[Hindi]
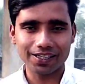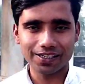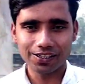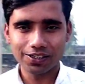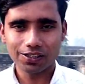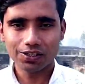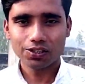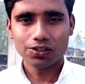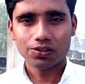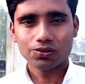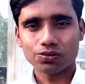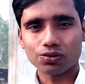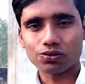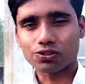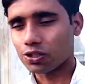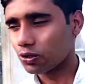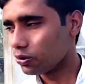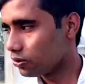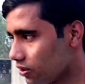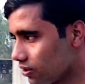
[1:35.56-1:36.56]
है तो
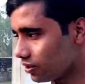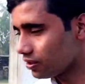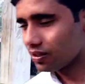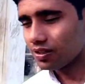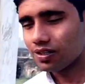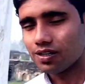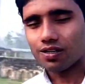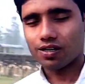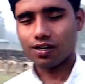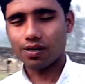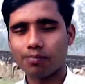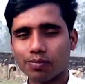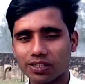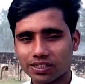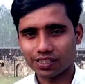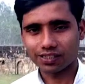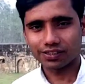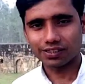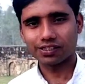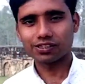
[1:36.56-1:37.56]
चलो अब
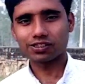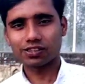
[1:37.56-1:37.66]
बताते